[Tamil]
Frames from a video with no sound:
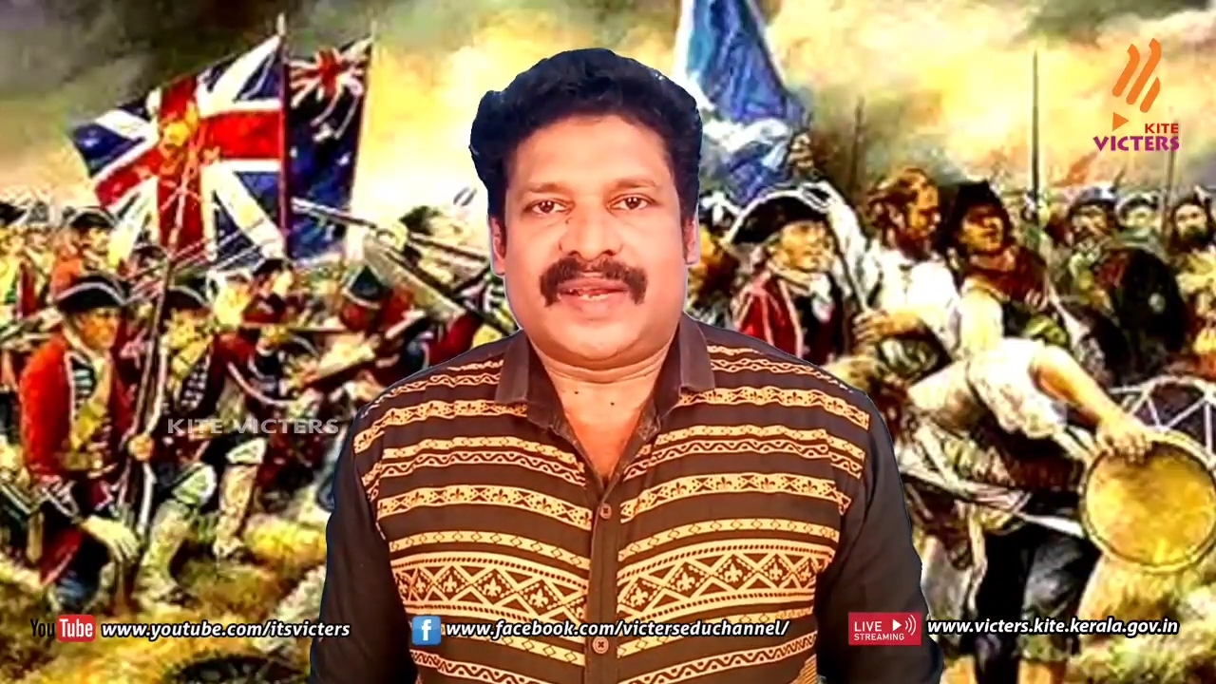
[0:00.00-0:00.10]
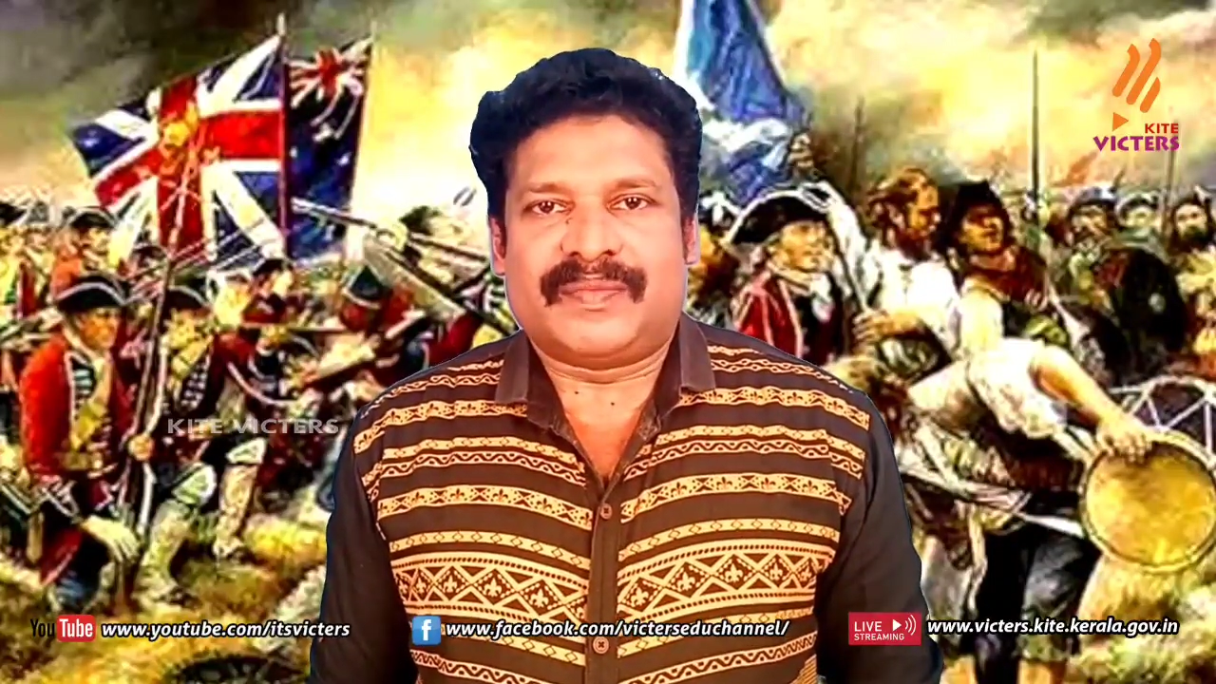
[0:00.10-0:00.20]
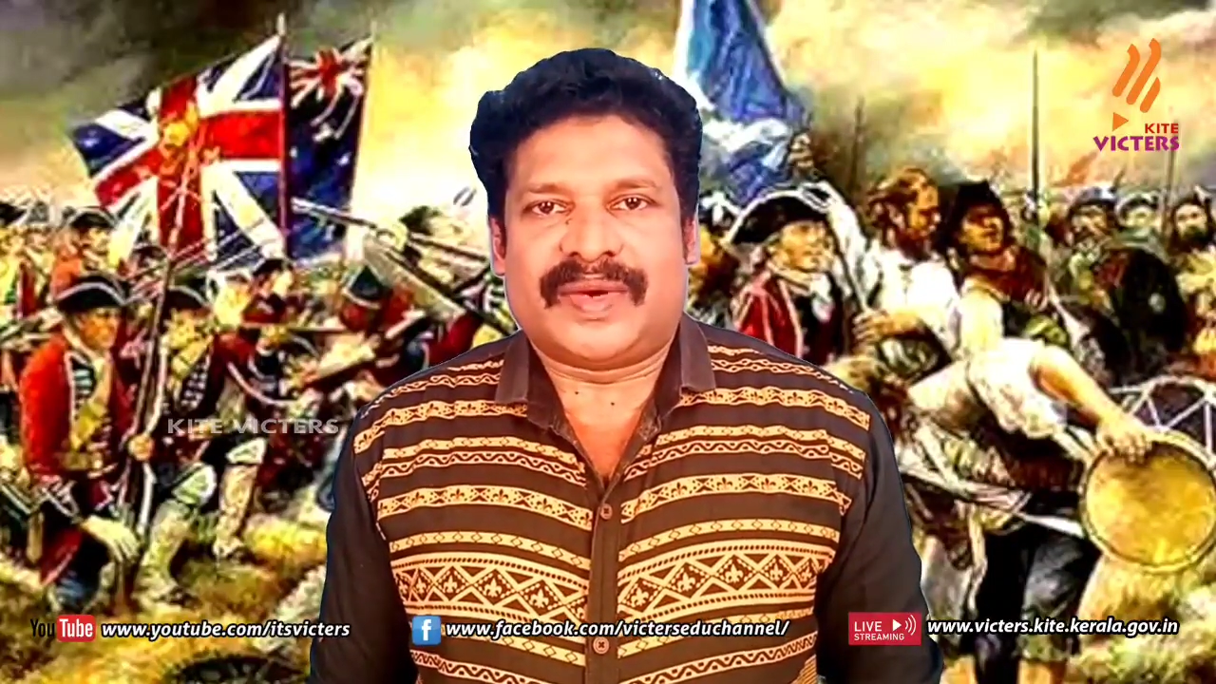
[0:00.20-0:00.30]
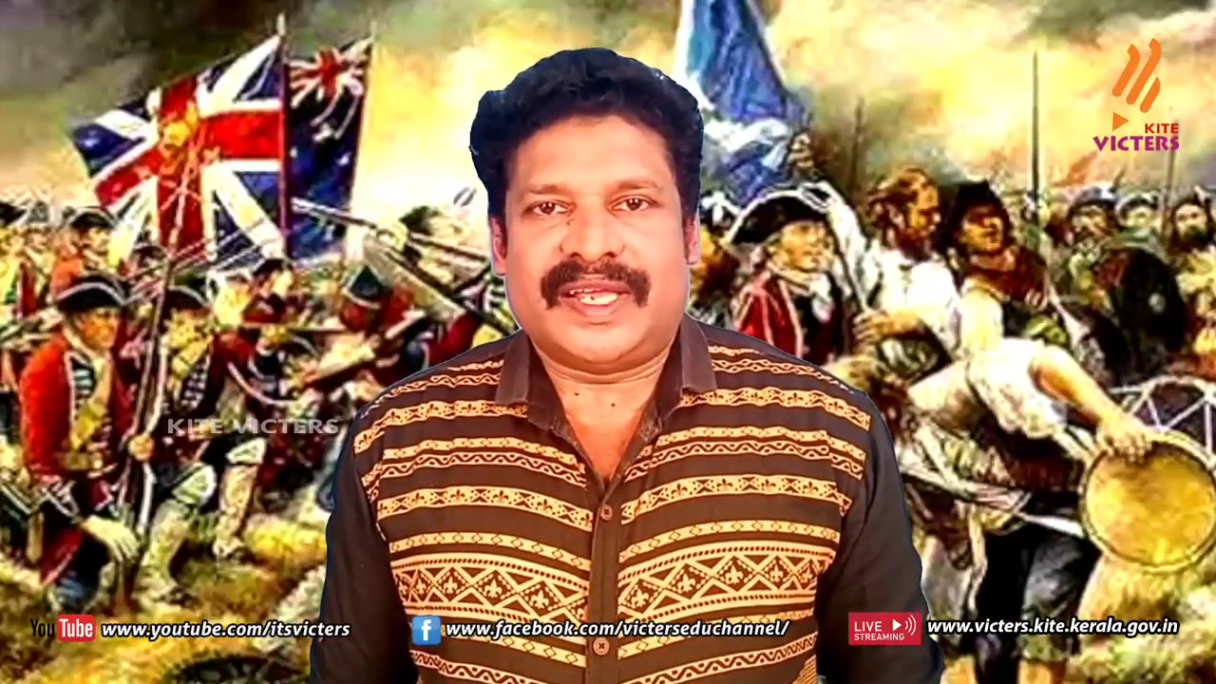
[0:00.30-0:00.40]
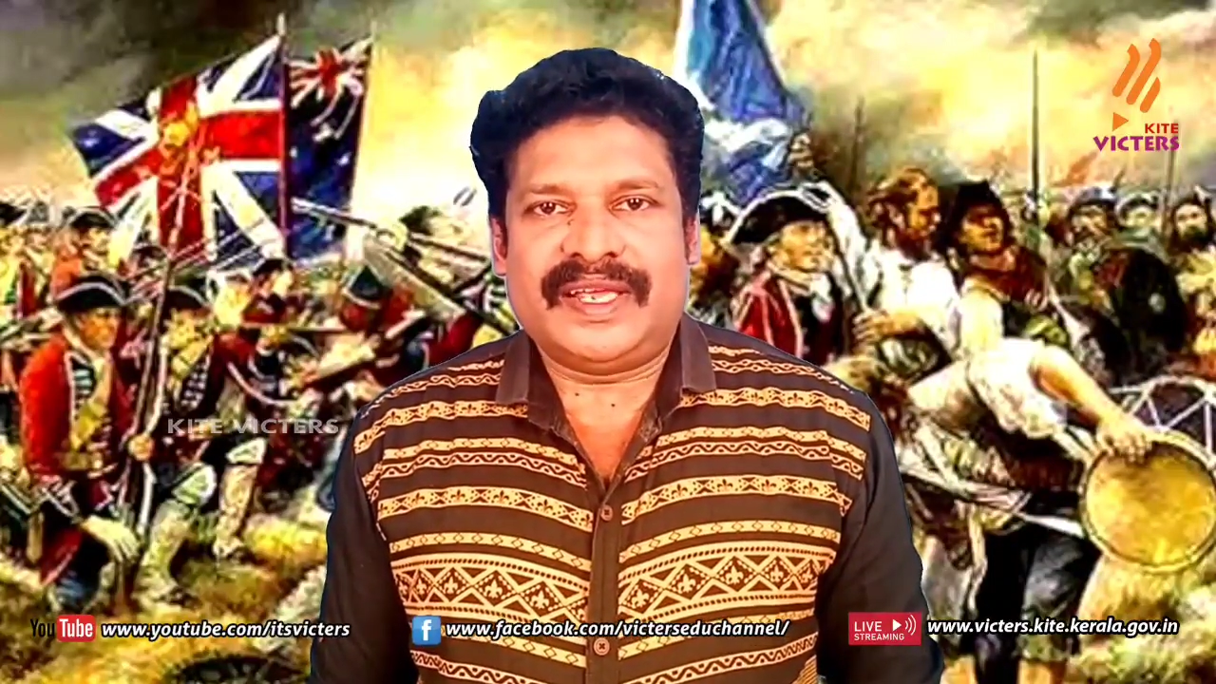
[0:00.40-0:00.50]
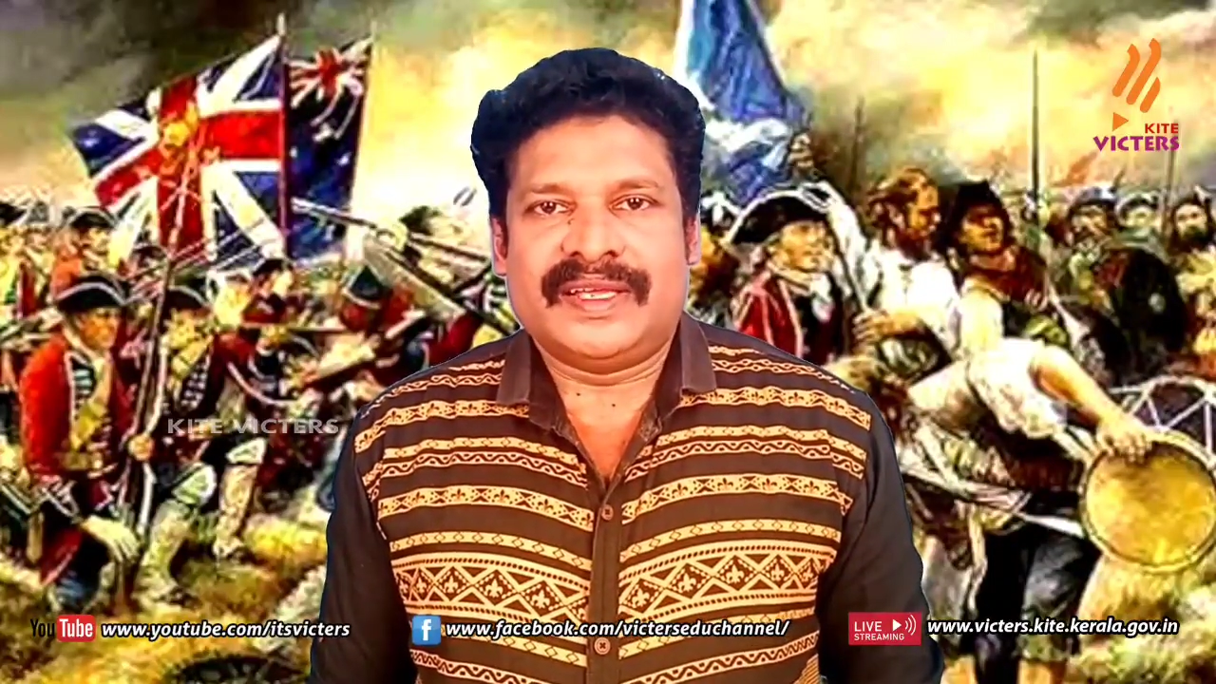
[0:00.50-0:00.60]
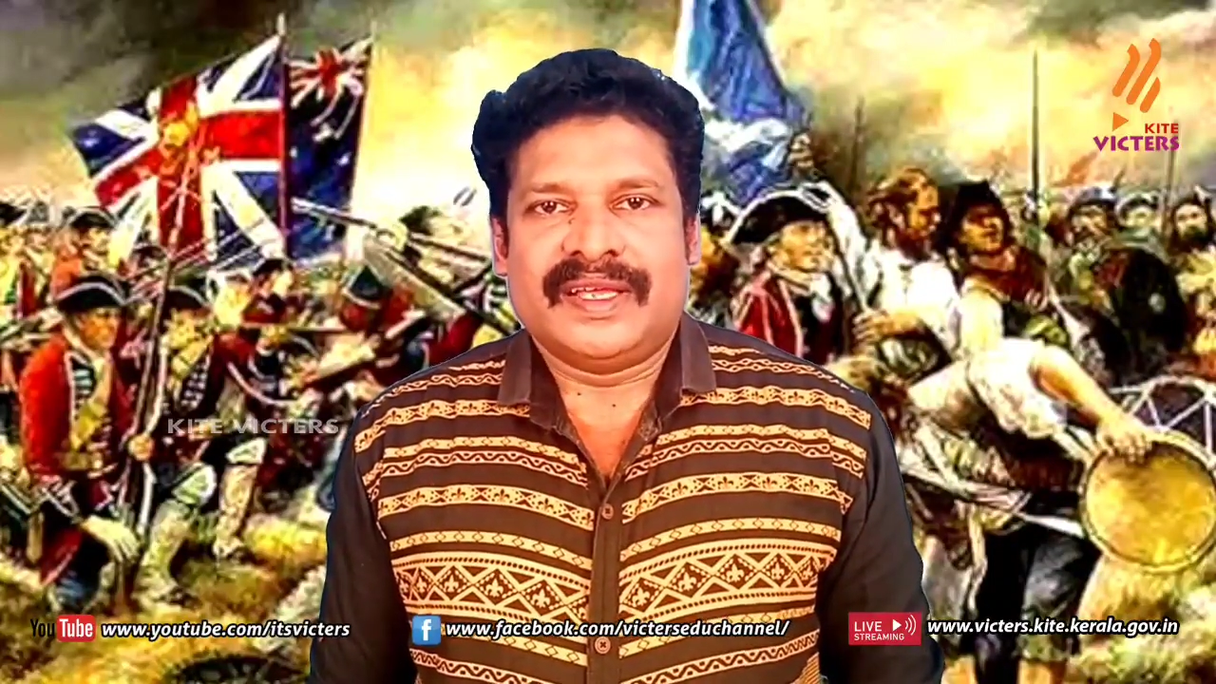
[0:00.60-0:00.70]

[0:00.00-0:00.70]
என்பதை